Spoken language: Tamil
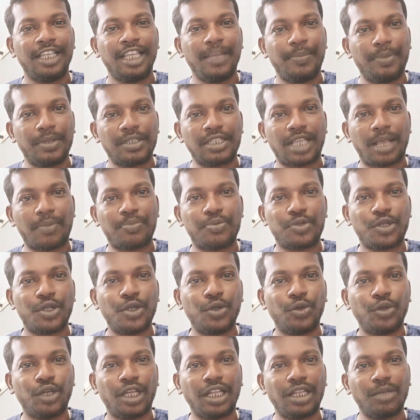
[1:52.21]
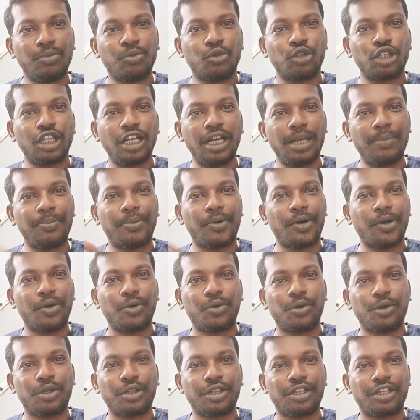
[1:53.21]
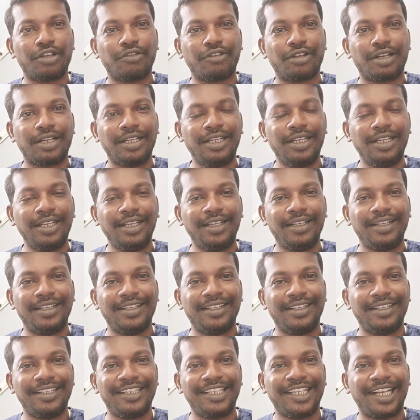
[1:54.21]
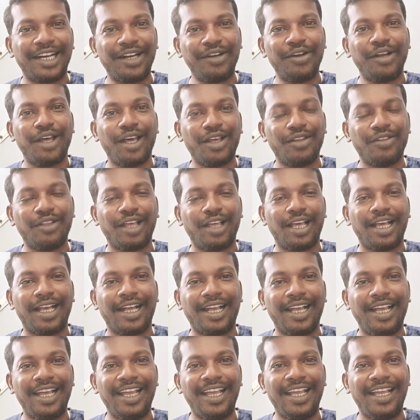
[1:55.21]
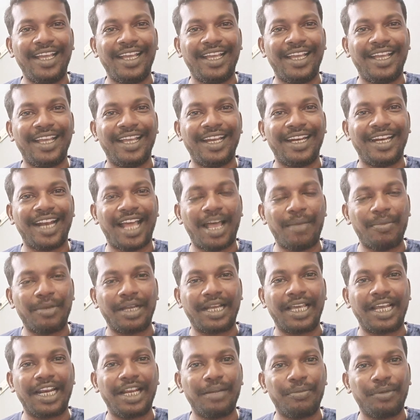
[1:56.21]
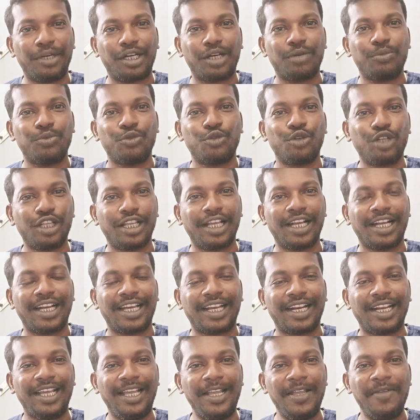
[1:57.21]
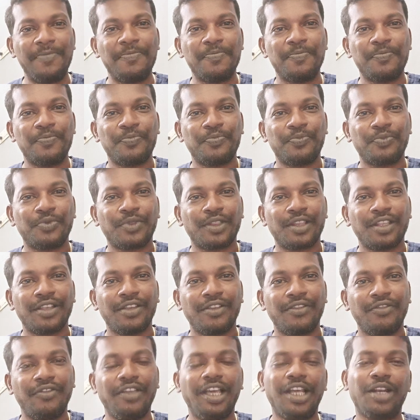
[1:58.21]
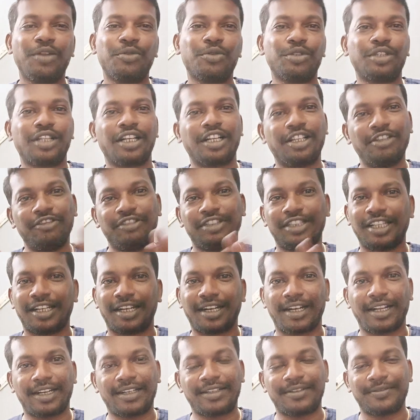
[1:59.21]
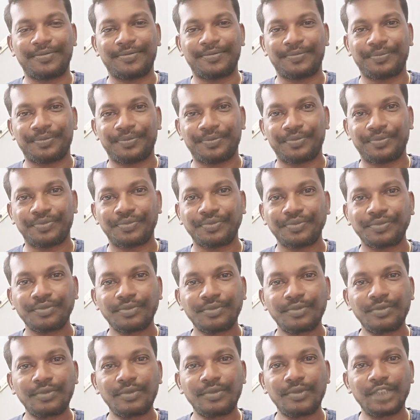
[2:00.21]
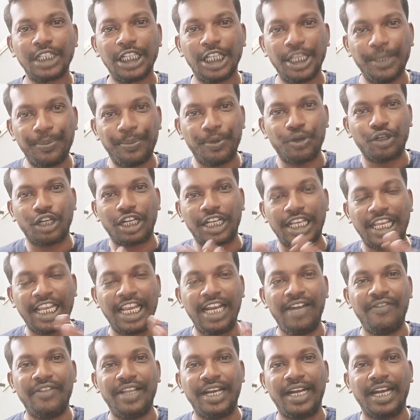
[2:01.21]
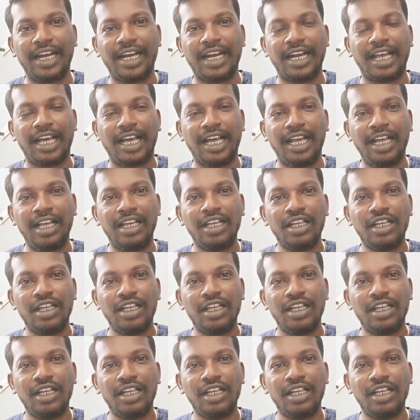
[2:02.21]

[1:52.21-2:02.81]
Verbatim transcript: இப்போ சப்ஸ்கியூண்ட்டு அந்த முதல்ல பவர் கொடுத்தவர் இரண்டாவதாக நாம் கிரையம் பெற்ற மூணு ஏக்கரை வேற ஒருத்தருக்கு வித்துடுறாரு இப்போ உங்கள் கேள்வி என்னென்னா